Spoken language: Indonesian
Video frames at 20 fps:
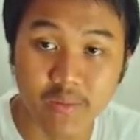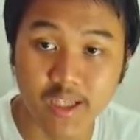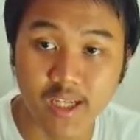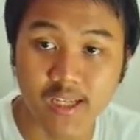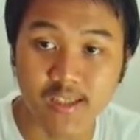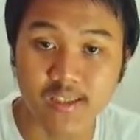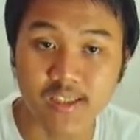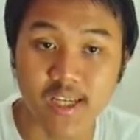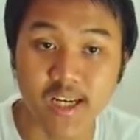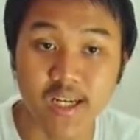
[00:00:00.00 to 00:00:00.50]
Misalnya
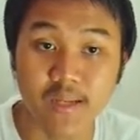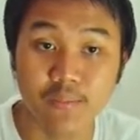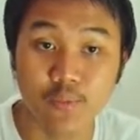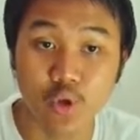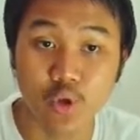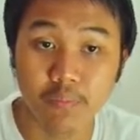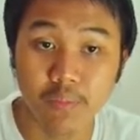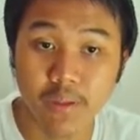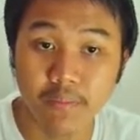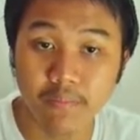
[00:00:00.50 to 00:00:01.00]
di sini ada
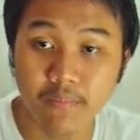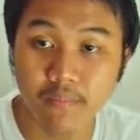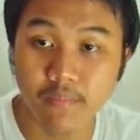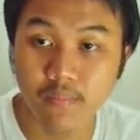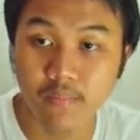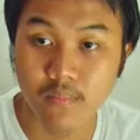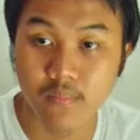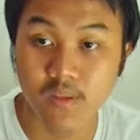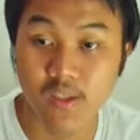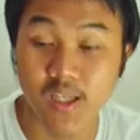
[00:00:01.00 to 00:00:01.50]
Moonbeam,
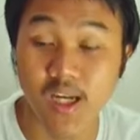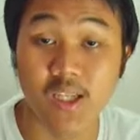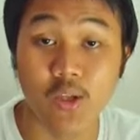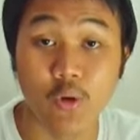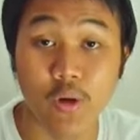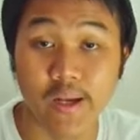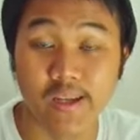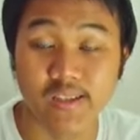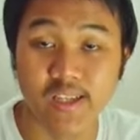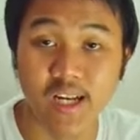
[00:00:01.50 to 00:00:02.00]
sangat
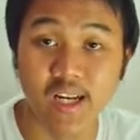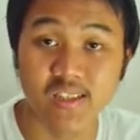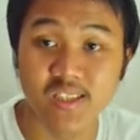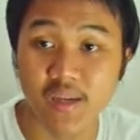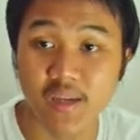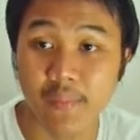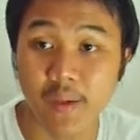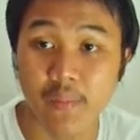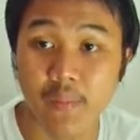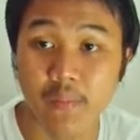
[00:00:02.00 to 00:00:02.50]
oke okay sekali.
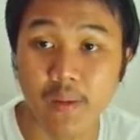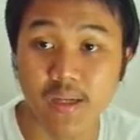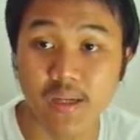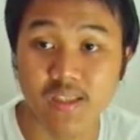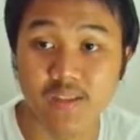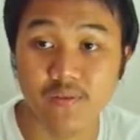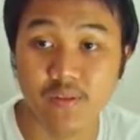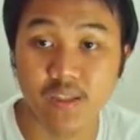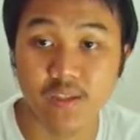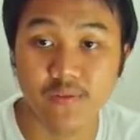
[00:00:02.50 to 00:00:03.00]
Saya pernah
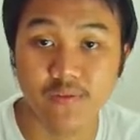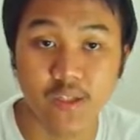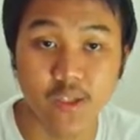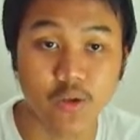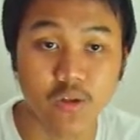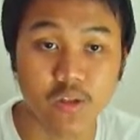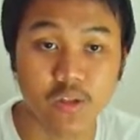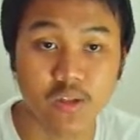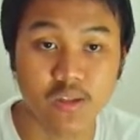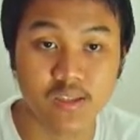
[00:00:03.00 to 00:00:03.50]
membahas di
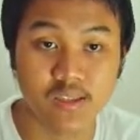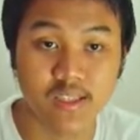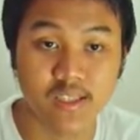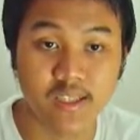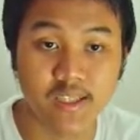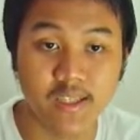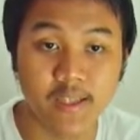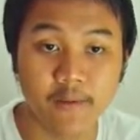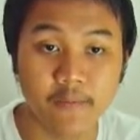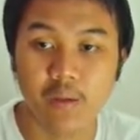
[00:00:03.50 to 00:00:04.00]
video
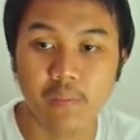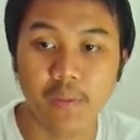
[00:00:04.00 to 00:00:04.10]
tersendiri.